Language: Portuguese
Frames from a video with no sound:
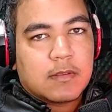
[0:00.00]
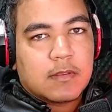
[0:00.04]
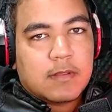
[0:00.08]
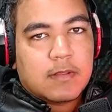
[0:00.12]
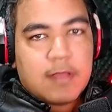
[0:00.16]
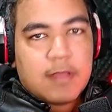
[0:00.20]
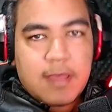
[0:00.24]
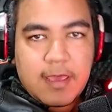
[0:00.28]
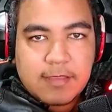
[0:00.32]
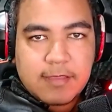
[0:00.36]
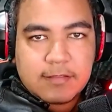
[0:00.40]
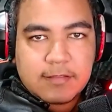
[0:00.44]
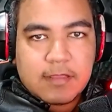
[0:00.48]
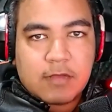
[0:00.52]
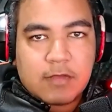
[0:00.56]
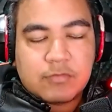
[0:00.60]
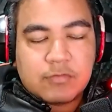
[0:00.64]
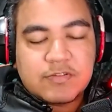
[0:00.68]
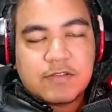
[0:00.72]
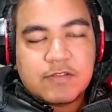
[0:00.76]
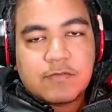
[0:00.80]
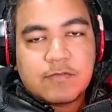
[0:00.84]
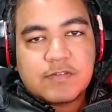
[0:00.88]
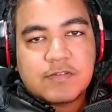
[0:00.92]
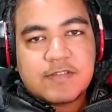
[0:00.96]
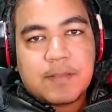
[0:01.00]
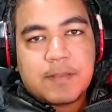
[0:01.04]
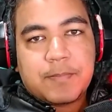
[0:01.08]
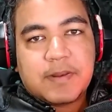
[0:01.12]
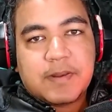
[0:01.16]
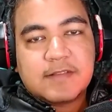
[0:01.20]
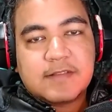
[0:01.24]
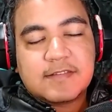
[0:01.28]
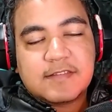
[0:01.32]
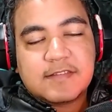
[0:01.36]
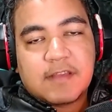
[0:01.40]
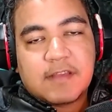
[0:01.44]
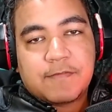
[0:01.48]
Então, se você
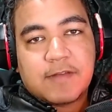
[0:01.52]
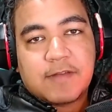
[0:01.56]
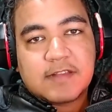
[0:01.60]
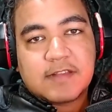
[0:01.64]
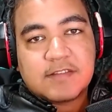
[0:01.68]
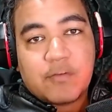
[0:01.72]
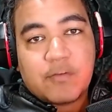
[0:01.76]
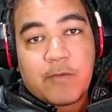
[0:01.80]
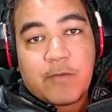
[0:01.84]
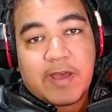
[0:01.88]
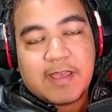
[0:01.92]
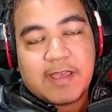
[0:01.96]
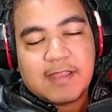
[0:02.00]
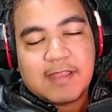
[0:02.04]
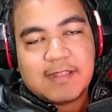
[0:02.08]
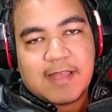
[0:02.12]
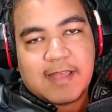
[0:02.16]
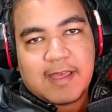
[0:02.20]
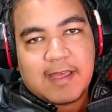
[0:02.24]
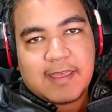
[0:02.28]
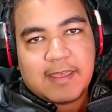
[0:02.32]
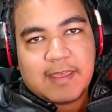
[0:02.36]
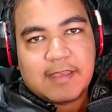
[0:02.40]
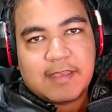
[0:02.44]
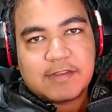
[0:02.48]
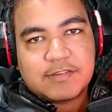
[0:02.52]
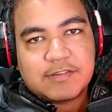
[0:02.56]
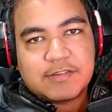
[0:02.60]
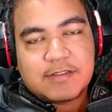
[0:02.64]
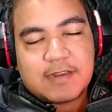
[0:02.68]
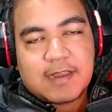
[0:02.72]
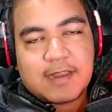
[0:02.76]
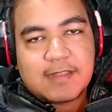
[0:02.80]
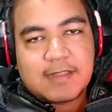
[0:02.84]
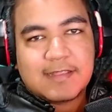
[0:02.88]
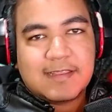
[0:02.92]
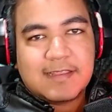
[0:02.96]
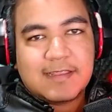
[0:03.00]
precisa fazer uma renda
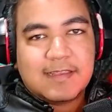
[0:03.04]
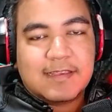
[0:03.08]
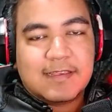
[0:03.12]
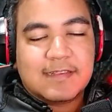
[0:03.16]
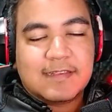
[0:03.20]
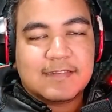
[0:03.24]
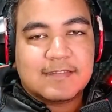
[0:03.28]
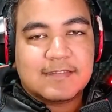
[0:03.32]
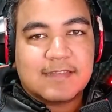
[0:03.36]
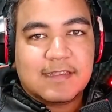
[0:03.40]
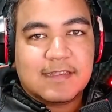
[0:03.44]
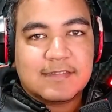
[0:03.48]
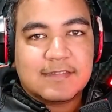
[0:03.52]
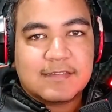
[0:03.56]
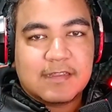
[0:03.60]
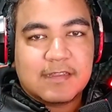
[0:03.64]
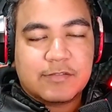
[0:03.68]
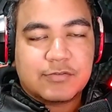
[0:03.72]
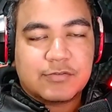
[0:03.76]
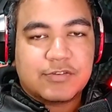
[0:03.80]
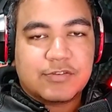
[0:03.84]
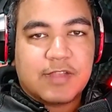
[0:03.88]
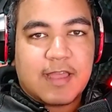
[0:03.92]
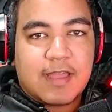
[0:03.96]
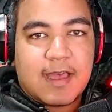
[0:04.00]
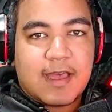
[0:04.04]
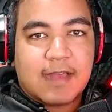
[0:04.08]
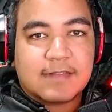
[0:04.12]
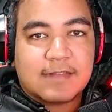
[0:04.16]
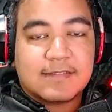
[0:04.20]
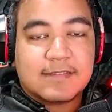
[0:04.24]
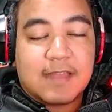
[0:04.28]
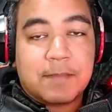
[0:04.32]
extra de 600 reais a